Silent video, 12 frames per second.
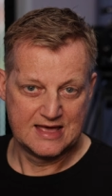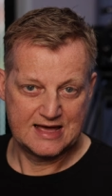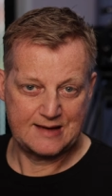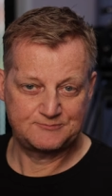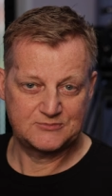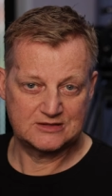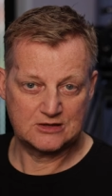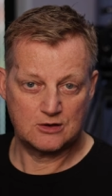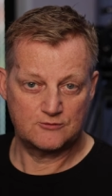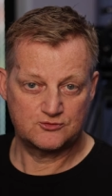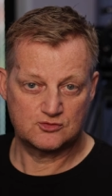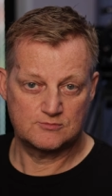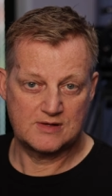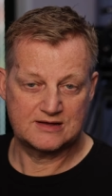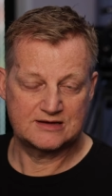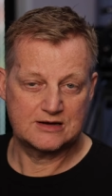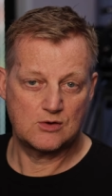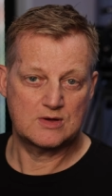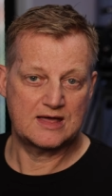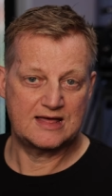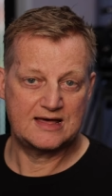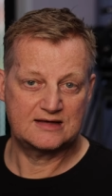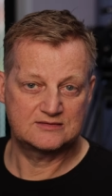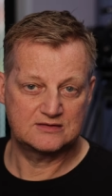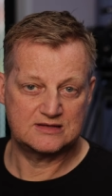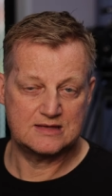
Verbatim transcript: Habt ihr darauf schon mal genau geachtet?